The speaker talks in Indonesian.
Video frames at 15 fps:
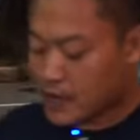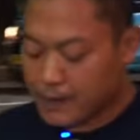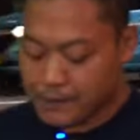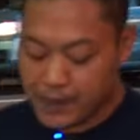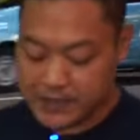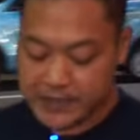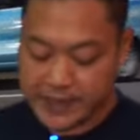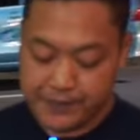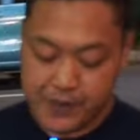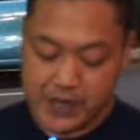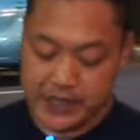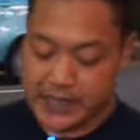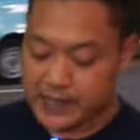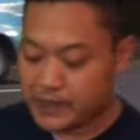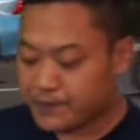kampas rem
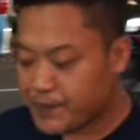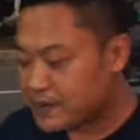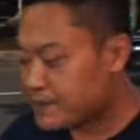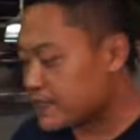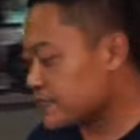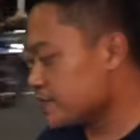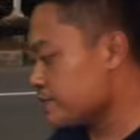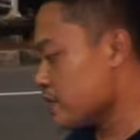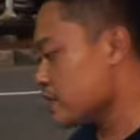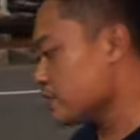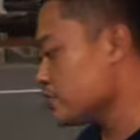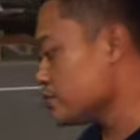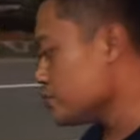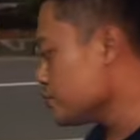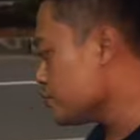bagian depan masih
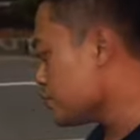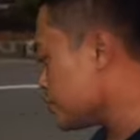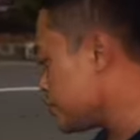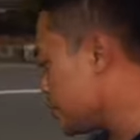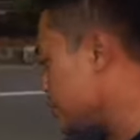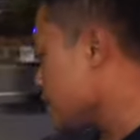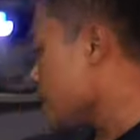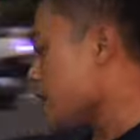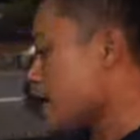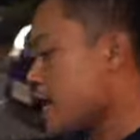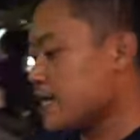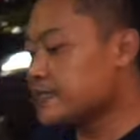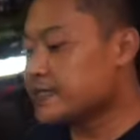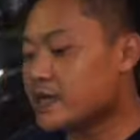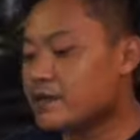bagus
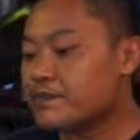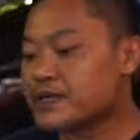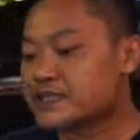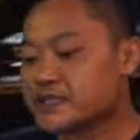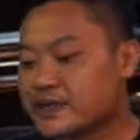hanya kampas